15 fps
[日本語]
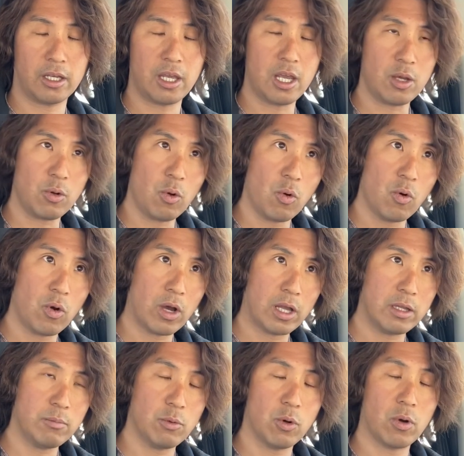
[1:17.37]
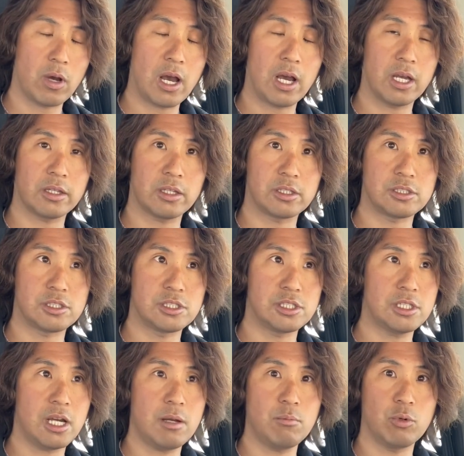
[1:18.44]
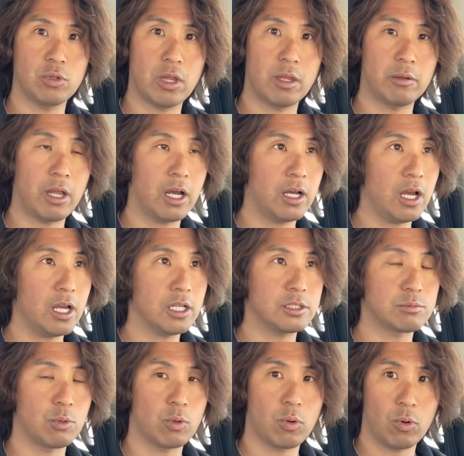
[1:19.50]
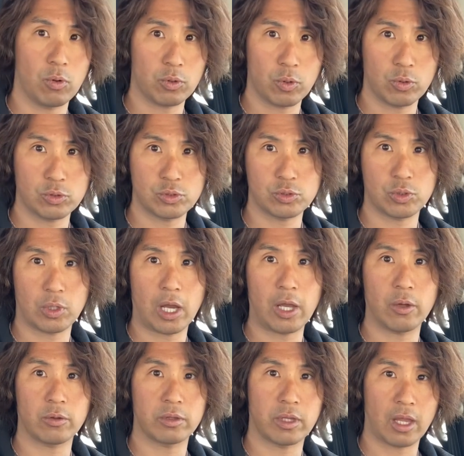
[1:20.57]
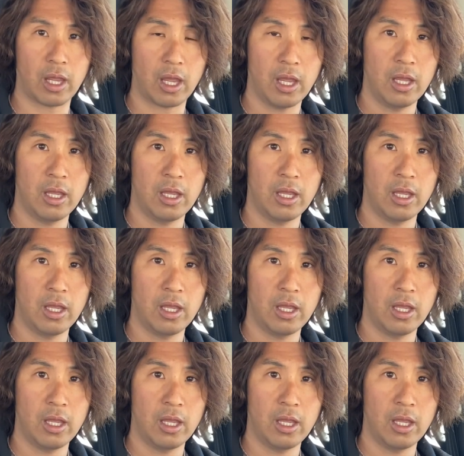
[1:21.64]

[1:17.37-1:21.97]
結構お金もかかったし、時間もね、何ヶ月もこう、教習所通って、